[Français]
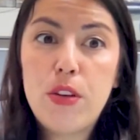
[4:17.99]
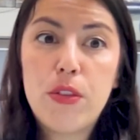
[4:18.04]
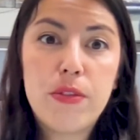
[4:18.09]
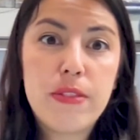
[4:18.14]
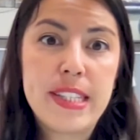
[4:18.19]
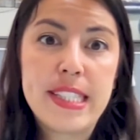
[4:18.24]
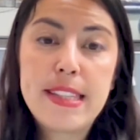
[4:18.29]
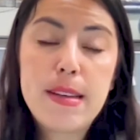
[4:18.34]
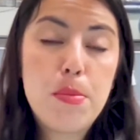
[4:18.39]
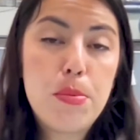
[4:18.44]
en
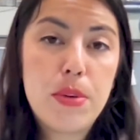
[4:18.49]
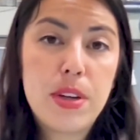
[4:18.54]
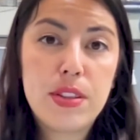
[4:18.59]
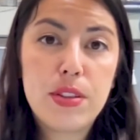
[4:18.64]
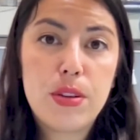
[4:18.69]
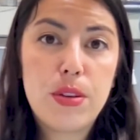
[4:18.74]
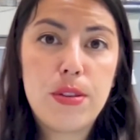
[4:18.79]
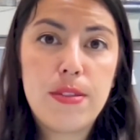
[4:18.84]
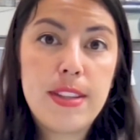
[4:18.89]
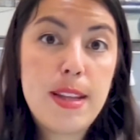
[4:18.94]
fait ça peut
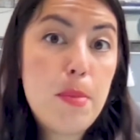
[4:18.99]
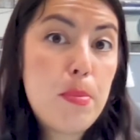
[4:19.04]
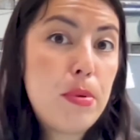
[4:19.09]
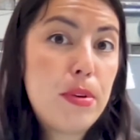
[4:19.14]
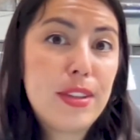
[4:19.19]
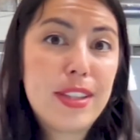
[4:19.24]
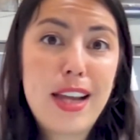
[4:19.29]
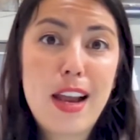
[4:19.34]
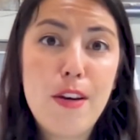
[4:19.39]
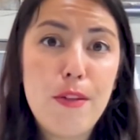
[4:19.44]
être
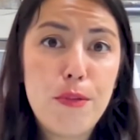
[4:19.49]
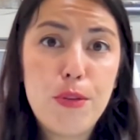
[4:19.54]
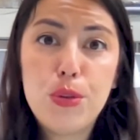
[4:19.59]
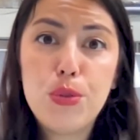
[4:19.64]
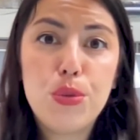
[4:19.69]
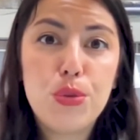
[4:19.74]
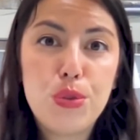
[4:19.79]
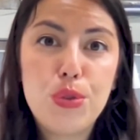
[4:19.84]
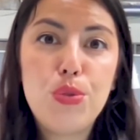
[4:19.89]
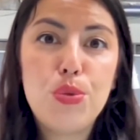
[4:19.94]
n'importe quelle
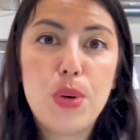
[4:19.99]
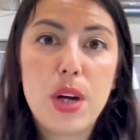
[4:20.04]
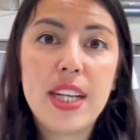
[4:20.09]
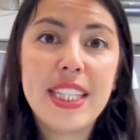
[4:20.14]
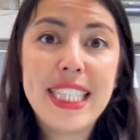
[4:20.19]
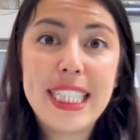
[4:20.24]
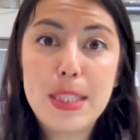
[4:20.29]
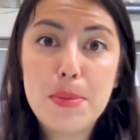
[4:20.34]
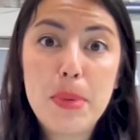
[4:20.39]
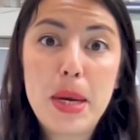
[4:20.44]
photo de toi
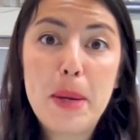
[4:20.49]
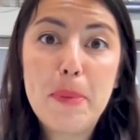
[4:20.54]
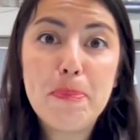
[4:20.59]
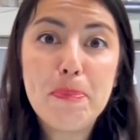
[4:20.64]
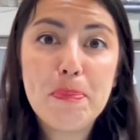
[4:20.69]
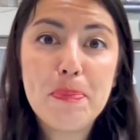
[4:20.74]
qui te plaît.